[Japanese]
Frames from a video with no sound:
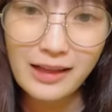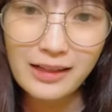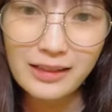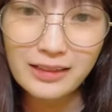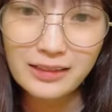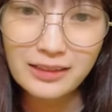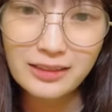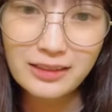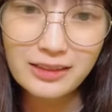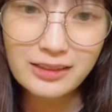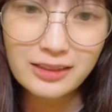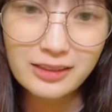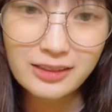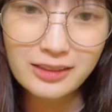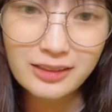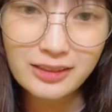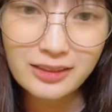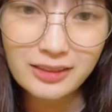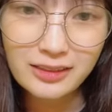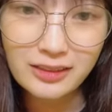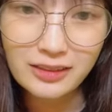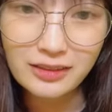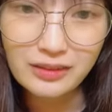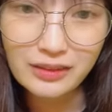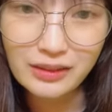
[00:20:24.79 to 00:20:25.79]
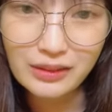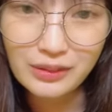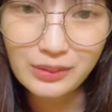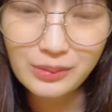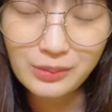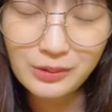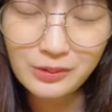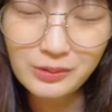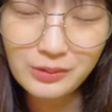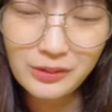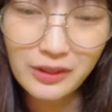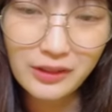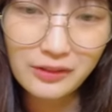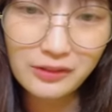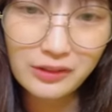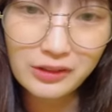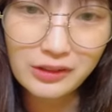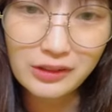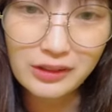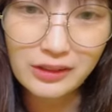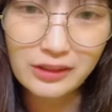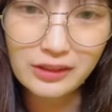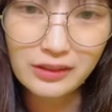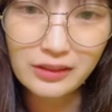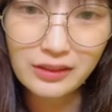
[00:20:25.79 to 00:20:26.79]
「
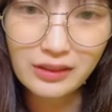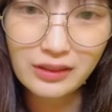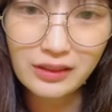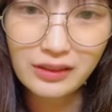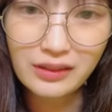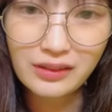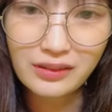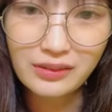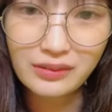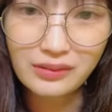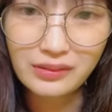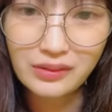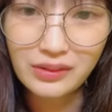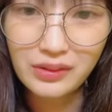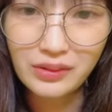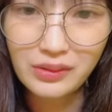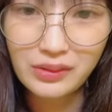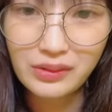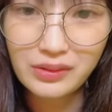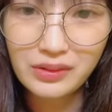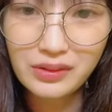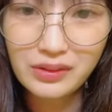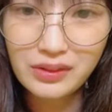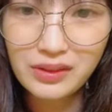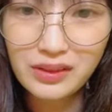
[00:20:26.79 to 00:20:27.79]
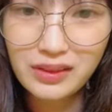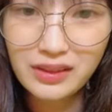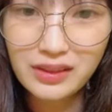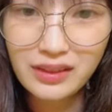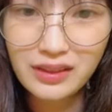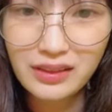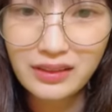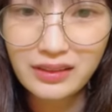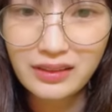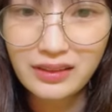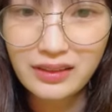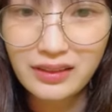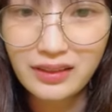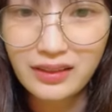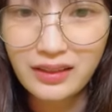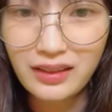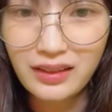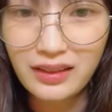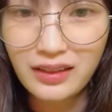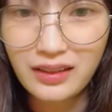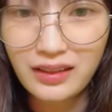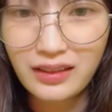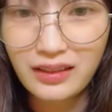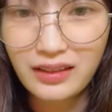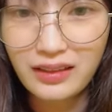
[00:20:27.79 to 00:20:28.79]
フロムマイフェーチャー」好きなのと同時に
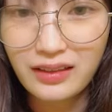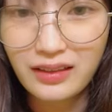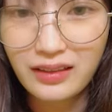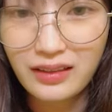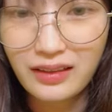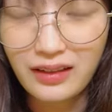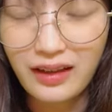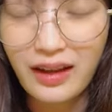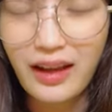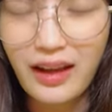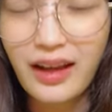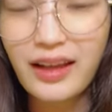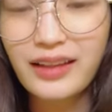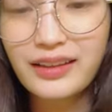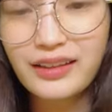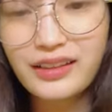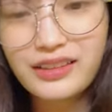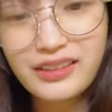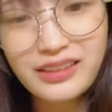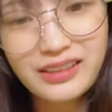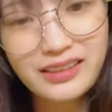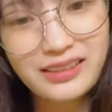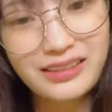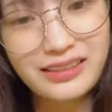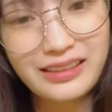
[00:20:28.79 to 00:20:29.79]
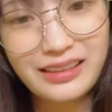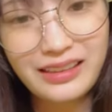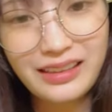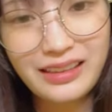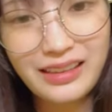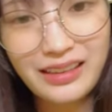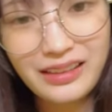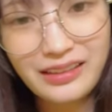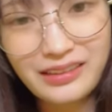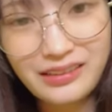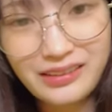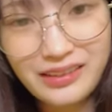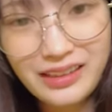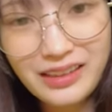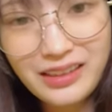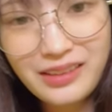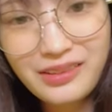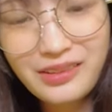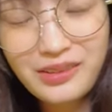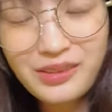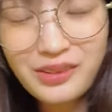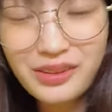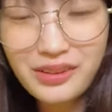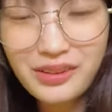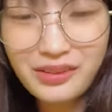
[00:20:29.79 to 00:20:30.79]
あ確かにね
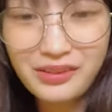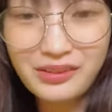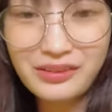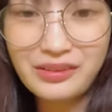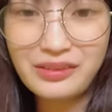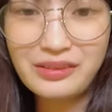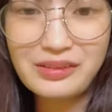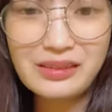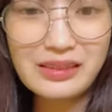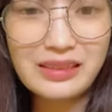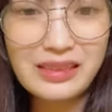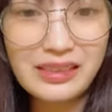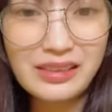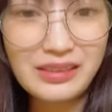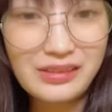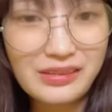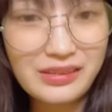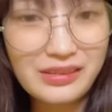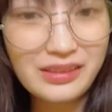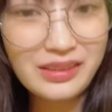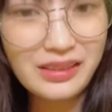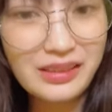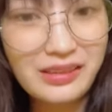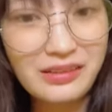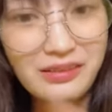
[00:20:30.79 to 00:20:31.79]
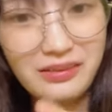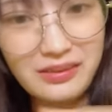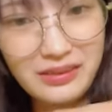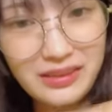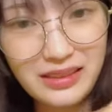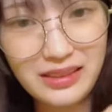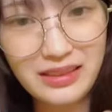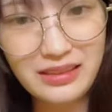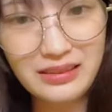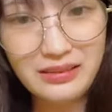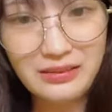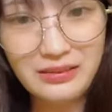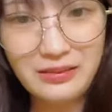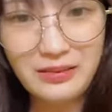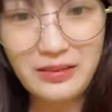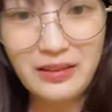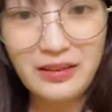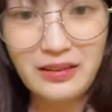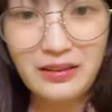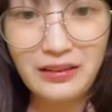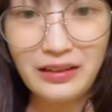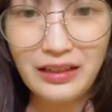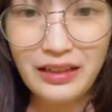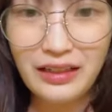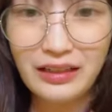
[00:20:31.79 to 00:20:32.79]
ユニット曲は最初に披露してるか
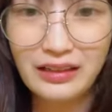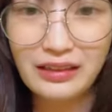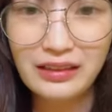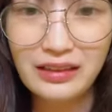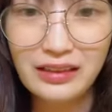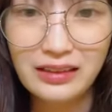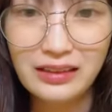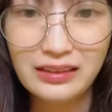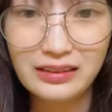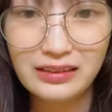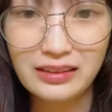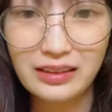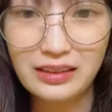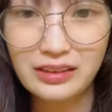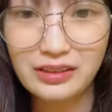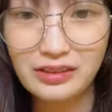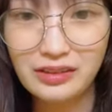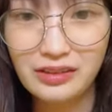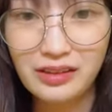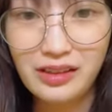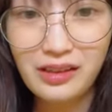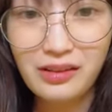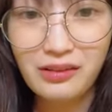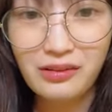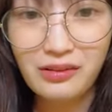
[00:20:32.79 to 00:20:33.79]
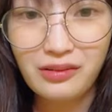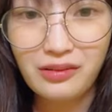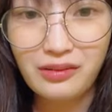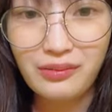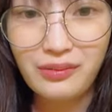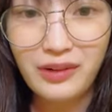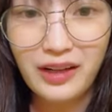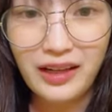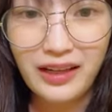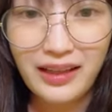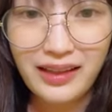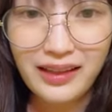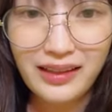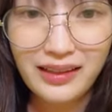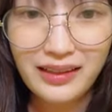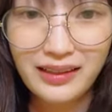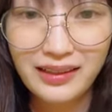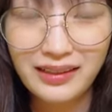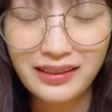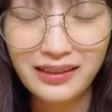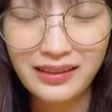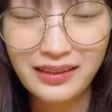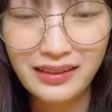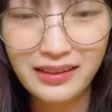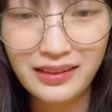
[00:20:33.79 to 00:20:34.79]
らね最初にこの前
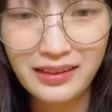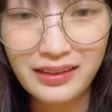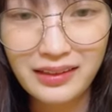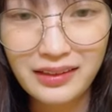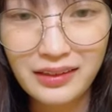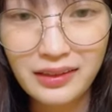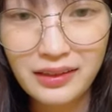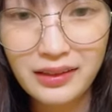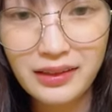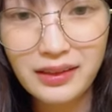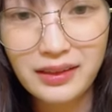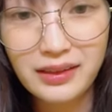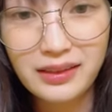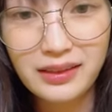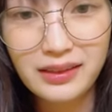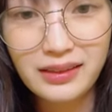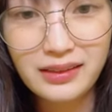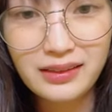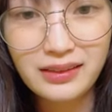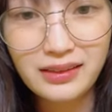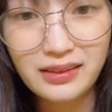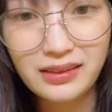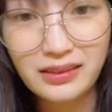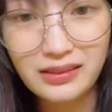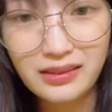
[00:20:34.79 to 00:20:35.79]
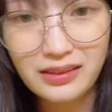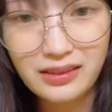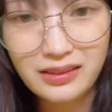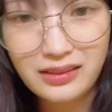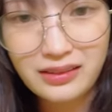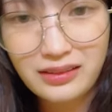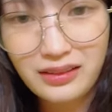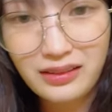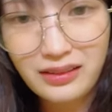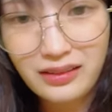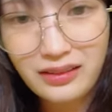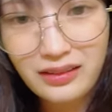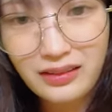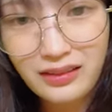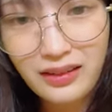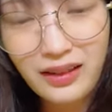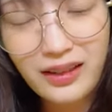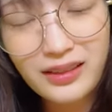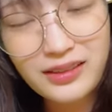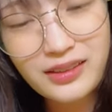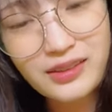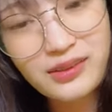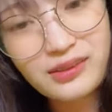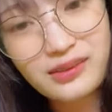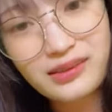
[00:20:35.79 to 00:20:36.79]
いちかちゃんが
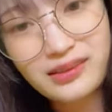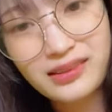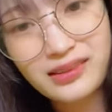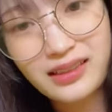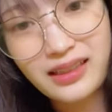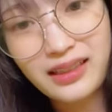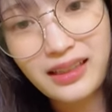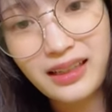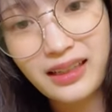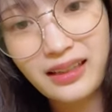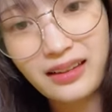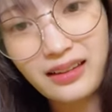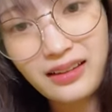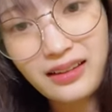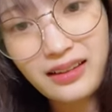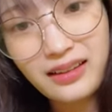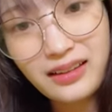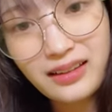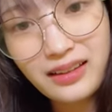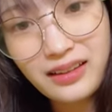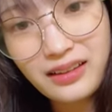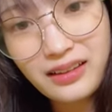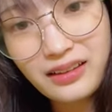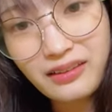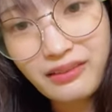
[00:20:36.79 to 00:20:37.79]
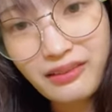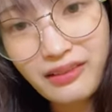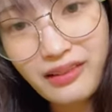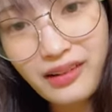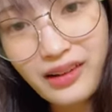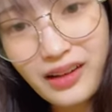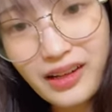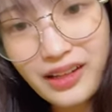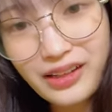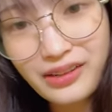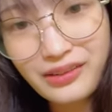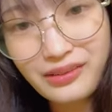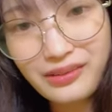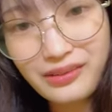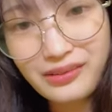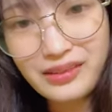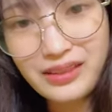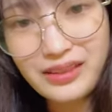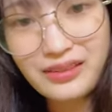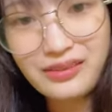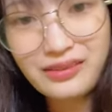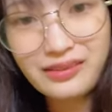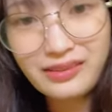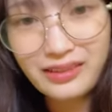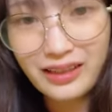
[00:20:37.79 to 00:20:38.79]
あそうだね北海道
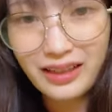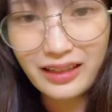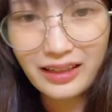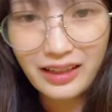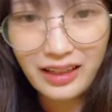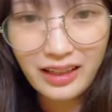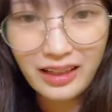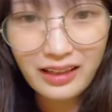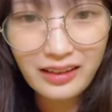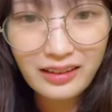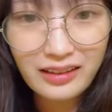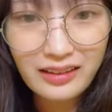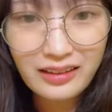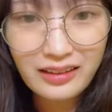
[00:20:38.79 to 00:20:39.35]
そうだね